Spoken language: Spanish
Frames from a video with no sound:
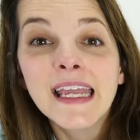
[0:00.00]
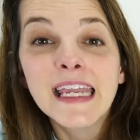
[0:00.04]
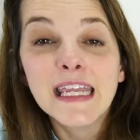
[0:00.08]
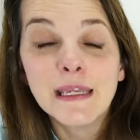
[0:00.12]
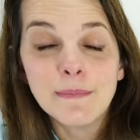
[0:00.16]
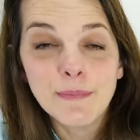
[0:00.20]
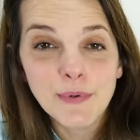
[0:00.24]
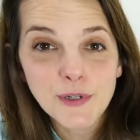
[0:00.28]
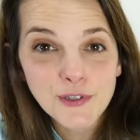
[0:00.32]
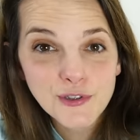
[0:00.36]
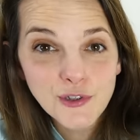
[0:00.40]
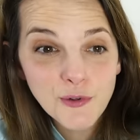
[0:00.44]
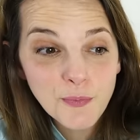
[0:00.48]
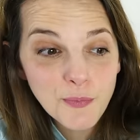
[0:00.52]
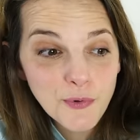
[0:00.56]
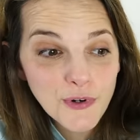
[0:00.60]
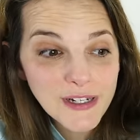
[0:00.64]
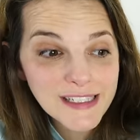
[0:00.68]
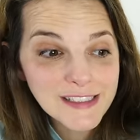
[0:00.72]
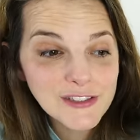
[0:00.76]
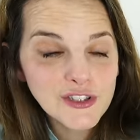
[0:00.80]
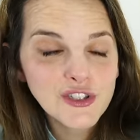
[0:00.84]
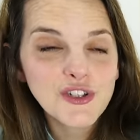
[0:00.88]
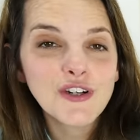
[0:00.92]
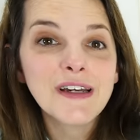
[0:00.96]
Y por
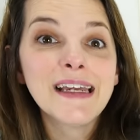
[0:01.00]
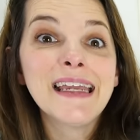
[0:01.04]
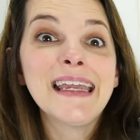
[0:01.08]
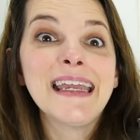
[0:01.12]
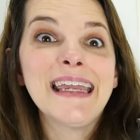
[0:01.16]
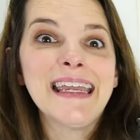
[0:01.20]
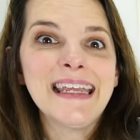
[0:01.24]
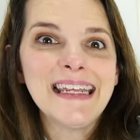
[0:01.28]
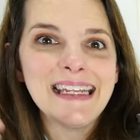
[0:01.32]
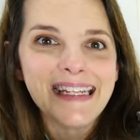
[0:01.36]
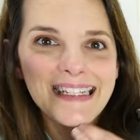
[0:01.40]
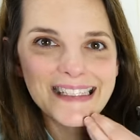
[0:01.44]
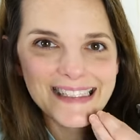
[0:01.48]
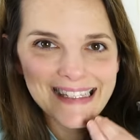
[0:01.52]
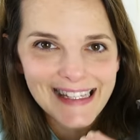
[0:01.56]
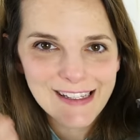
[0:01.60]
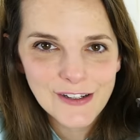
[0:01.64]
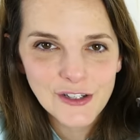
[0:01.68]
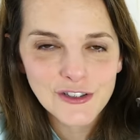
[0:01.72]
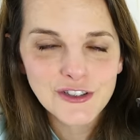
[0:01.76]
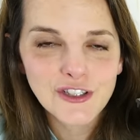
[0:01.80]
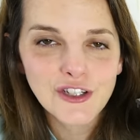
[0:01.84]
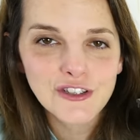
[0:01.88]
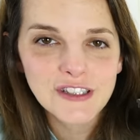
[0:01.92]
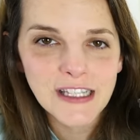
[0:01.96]
supuesto, en este
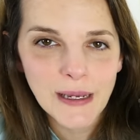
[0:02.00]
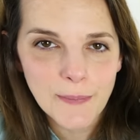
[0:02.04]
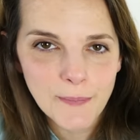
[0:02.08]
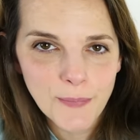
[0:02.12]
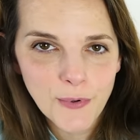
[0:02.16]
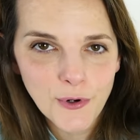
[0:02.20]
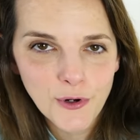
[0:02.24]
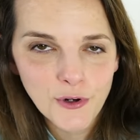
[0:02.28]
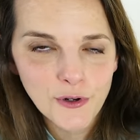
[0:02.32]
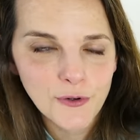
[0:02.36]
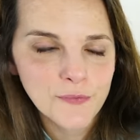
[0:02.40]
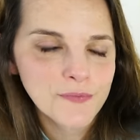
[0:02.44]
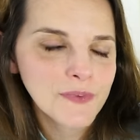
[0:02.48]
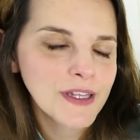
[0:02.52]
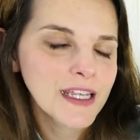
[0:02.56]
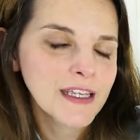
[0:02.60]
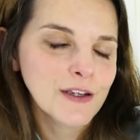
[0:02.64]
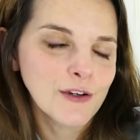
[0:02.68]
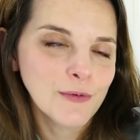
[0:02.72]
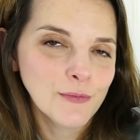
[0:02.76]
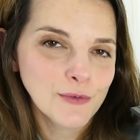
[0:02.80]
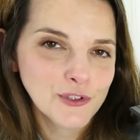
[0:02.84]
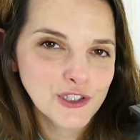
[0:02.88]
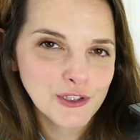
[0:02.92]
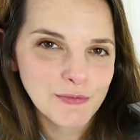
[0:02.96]
otro tampoco. Y
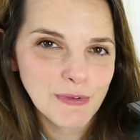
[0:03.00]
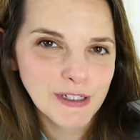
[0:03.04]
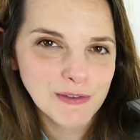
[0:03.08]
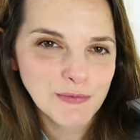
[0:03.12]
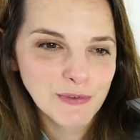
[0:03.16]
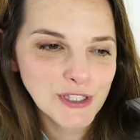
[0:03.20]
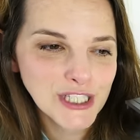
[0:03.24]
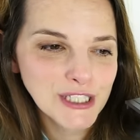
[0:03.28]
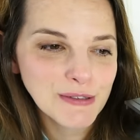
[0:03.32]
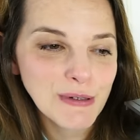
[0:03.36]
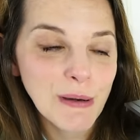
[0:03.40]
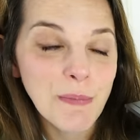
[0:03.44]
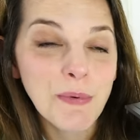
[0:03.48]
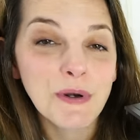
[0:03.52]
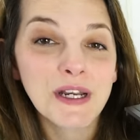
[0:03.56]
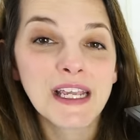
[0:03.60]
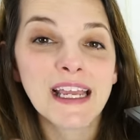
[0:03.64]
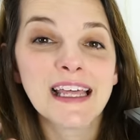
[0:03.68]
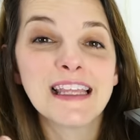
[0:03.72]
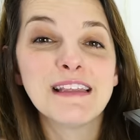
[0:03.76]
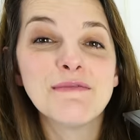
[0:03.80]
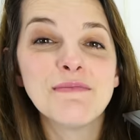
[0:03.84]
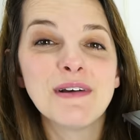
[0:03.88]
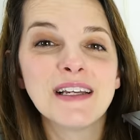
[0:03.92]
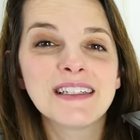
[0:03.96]
con mucho más motivo
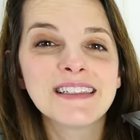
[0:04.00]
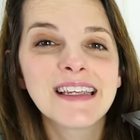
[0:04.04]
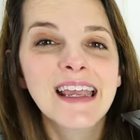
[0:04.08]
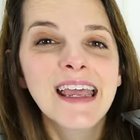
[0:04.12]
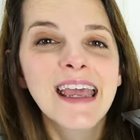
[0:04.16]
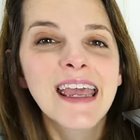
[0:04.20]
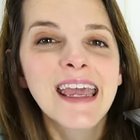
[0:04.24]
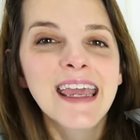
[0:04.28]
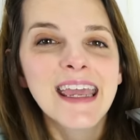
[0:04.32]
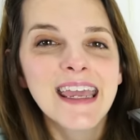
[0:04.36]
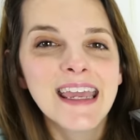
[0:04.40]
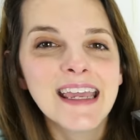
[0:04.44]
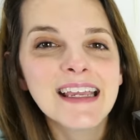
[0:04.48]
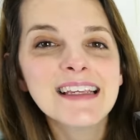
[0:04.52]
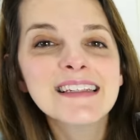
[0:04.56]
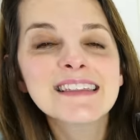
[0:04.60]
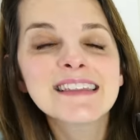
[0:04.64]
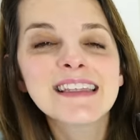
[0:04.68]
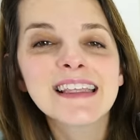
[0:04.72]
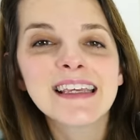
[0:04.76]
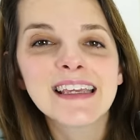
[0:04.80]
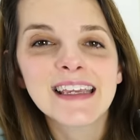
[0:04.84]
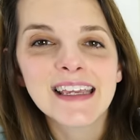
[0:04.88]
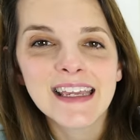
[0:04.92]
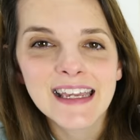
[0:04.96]
porque además
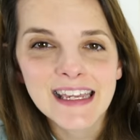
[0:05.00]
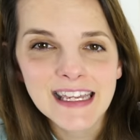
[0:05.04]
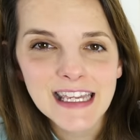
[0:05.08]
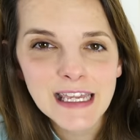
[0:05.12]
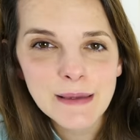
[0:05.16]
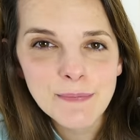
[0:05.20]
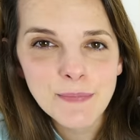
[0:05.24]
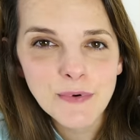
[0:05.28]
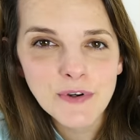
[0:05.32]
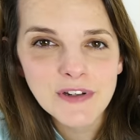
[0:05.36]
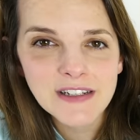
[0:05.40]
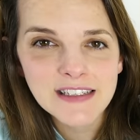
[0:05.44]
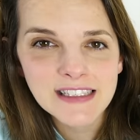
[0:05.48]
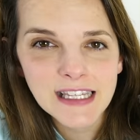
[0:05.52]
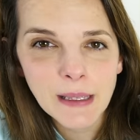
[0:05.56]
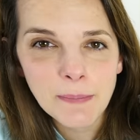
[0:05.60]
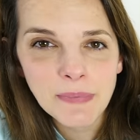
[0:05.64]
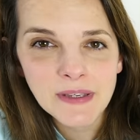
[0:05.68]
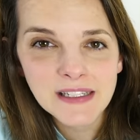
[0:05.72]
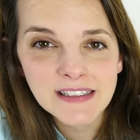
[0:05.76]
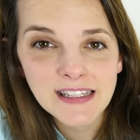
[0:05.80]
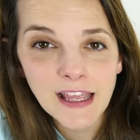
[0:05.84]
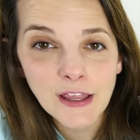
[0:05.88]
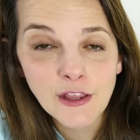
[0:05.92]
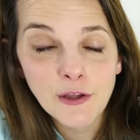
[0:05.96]
este equipo está
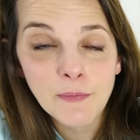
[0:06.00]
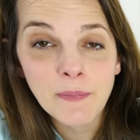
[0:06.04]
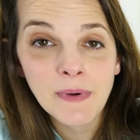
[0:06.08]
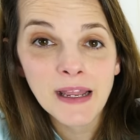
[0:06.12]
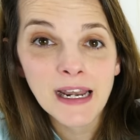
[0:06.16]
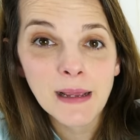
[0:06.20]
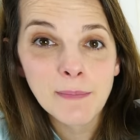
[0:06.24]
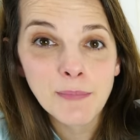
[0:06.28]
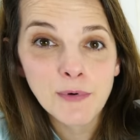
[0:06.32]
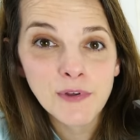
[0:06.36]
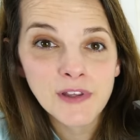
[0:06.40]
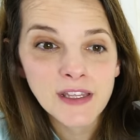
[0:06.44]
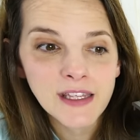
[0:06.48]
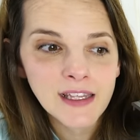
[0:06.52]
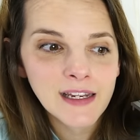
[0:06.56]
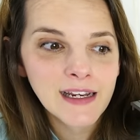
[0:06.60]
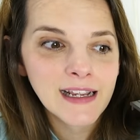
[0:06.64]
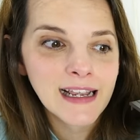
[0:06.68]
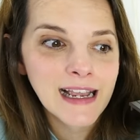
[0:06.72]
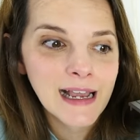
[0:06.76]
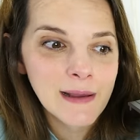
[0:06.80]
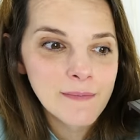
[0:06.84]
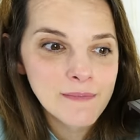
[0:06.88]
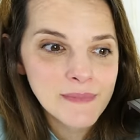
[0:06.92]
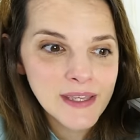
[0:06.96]
pensado para poder
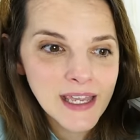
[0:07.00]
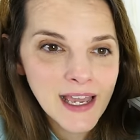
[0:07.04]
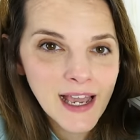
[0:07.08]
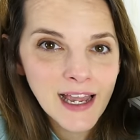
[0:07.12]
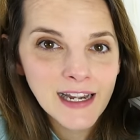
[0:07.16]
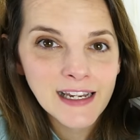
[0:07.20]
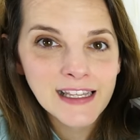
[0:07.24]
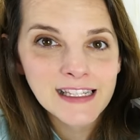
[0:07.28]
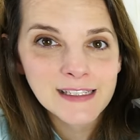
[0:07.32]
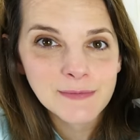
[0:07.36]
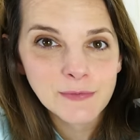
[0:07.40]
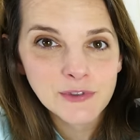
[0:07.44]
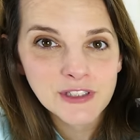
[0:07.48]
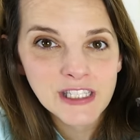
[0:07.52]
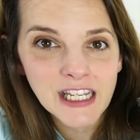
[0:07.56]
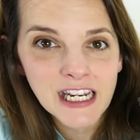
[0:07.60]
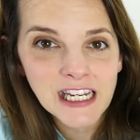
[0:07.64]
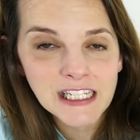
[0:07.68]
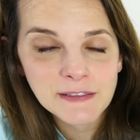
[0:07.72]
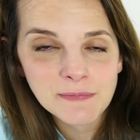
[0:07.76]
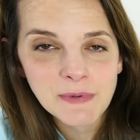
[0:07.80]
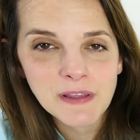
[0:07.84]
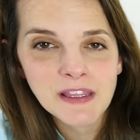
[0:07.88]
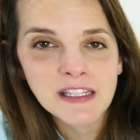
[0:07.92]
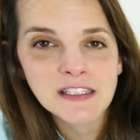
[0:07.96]
cambiar y desmontar
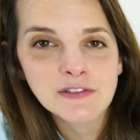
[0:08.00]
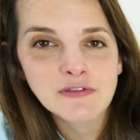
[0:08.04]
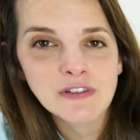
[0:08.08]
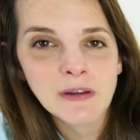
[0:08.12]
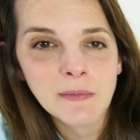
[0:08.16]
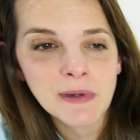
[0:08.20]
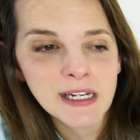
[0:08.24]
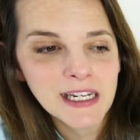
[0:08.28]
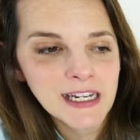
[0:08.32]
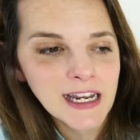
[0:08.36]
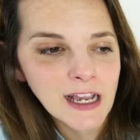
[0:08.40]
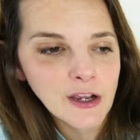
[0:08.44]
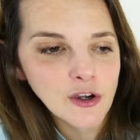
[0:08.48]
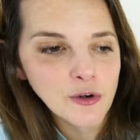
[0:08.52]
las piezas de una manera